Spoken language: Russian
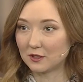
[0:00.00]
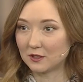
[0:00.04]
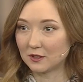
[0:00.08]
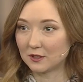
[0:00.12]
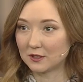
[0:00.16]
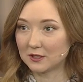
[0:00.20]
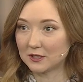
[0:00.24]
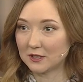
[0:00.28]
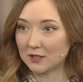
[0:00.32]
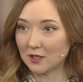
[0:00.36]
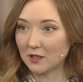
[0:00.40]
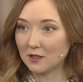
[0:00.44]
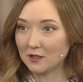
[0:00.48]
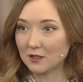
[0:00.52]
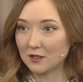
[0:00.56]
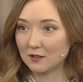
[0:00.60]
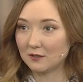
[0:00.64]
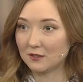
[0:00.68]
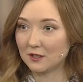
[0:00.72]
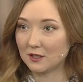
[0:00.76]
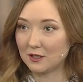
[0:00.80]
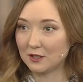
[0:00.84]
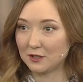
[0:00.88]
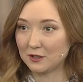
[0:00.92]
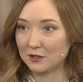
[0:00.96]
э,
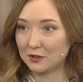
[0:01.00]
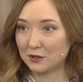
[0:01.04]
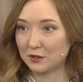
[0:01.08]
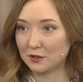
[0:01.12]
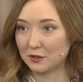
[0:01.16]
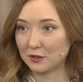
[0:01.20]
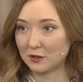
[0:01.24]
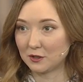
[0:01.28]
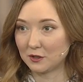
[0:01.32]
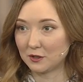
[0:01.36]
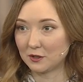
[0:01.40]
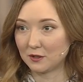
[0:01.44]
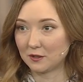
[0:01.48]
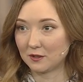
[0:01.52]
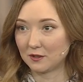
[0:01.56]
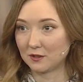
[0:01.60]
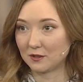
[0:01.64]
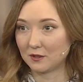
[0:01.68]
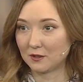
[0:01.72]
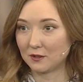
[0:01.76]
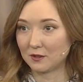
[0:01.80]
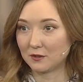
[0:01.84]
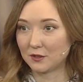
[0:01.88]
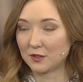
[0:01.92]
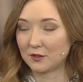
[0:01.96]
сталкивались
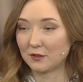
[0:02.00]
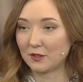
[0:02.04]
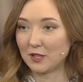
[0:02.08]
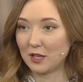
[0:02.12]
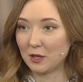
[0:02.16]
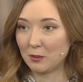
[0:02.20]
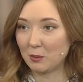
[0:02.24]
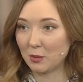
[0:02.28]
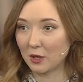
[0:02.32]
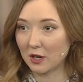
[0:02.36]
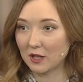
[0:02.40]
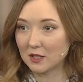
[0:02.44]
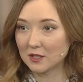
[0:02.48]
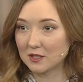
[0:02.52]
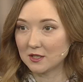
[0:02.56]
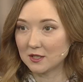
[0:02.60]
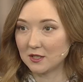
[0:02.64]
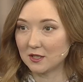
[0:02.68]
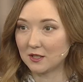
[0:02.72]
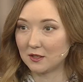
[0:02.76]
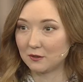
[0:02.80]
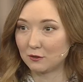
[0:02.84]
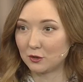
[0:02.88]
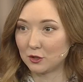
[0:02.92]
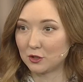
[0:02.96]
в своей
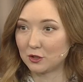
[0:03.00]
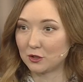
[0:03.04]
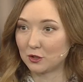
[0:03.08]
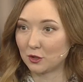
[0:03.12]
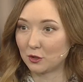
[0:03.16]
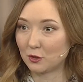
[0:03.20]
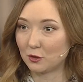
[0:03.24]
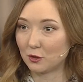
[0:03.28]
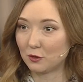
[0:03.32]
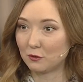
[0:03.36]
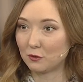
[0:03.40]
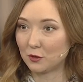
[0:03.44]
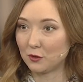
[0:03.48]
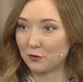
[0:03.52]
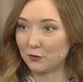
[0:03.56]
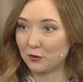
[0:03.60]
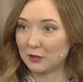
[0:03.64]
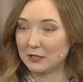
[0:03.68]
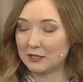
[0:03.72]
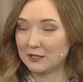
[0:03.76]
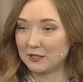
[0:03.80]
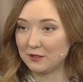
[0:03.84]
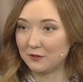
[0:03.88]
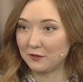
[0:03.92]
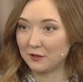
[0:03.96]
практике вот с такой вот
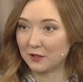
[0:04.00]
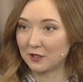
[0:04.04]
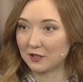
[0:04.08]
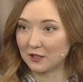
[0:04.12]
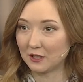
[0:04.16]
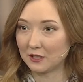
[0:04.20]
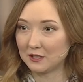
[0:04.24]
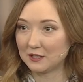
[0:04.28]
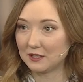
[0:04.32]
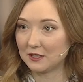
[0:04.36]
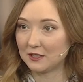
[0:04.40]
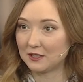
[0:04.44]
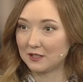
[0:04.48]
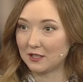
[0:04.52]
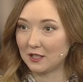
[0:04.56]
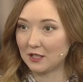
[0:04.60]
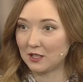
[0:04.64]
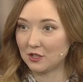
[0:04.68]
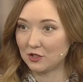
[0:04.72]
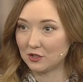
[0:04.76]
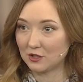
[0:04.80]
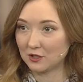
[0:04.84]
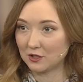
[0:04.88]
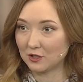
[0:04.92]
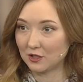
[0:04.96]
фальсификацией
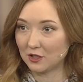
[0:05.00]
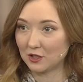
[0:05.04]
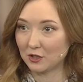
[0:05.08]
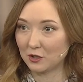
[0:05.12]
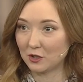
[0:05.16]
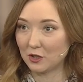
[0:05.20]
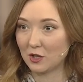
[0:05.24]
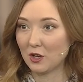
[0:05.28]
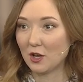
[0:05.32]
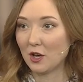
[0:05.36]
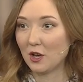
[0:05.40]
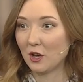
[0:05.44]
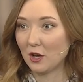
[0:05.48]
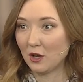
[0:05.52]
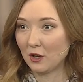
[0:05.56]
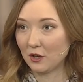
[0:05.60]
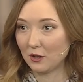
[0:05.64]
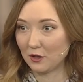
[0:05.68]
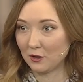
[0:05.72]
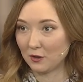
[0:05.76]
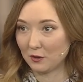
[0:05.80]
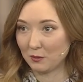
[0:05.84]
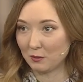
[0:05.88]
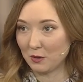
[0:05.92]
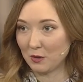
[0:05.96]
исторических
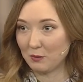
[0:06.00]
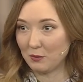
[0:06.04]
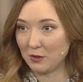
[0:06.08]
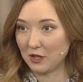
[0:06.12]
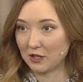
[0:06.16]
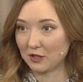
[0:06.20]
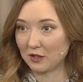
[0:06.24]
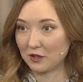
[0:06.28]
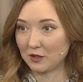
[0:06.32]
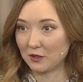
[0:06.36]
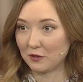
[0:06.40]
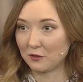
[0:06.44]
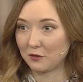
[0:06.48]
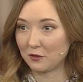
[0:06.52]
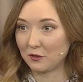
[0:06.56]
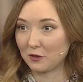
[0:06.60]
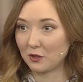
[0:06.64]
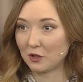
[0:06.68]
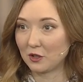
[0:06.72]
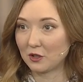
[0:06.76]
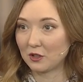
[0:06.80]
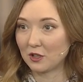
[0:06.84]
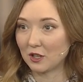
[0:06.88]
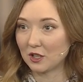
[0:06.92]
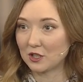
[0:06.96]
да. моментов? Да.
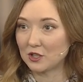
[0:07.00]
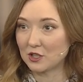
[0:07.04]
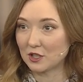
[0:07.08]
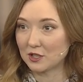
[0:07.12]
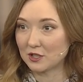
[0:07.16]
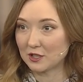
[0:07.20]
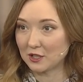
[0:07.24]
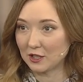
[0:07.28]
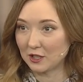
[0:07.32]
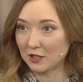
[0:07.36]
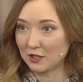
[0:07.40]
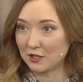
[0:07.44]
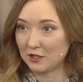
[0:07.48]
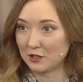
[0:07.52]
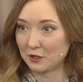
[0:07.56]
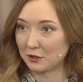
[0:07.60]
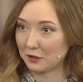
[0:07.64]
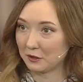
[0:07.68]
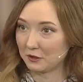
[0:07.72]
Как часто ну, и где?